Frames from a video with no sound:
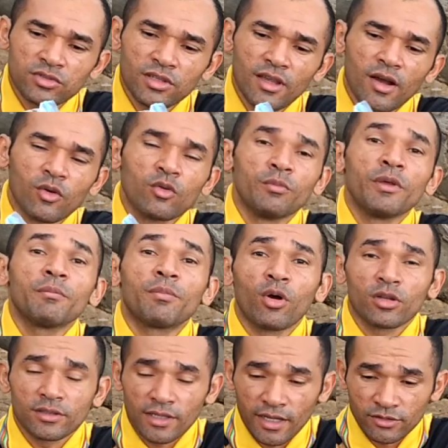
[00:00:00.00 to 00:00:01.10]
ser algo bem
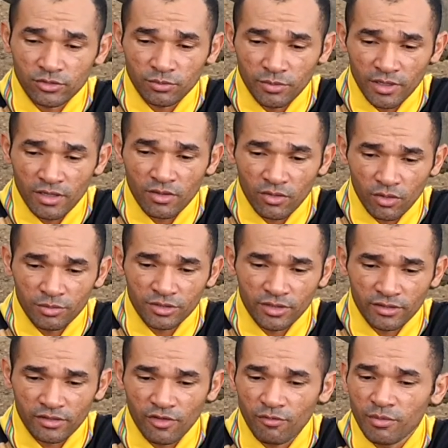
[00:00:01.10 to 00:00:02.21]
portátil, bem
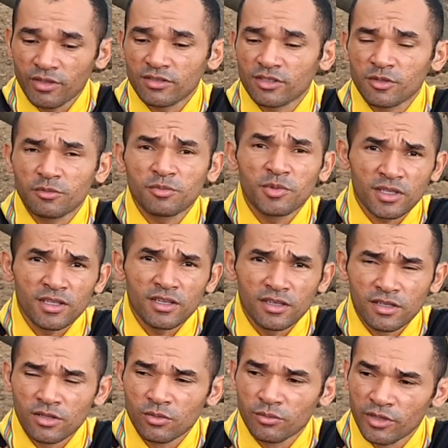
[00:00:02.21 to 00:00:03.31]
objetivo, bem simples,
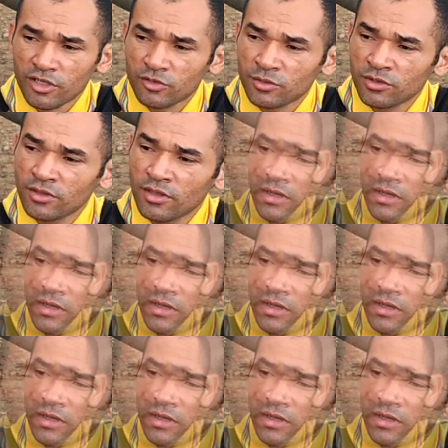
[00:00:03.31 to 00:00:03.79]
pequenininho mesmo.